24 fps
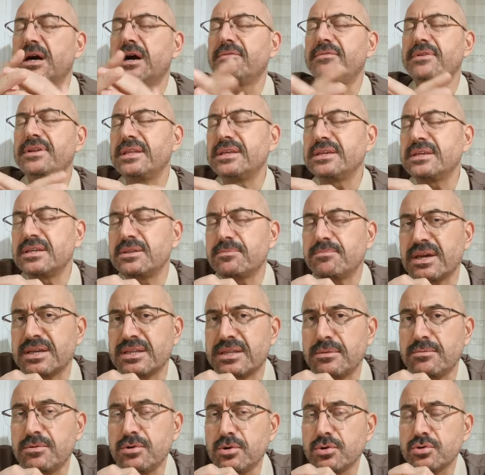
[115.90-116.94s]
kafilede
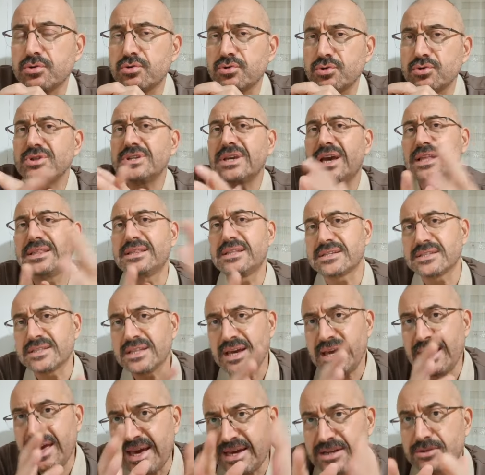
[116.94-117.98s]
gitmekte biliyorsunuz.
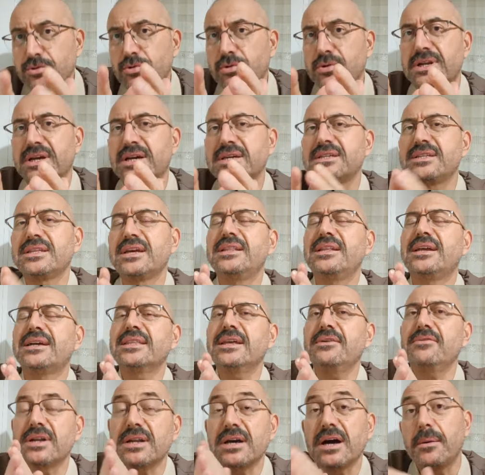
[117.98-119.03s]
Yanlarında er olarak
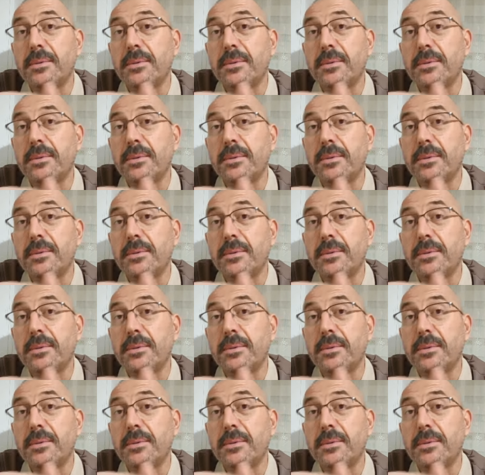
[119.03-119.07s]
gidenler de var.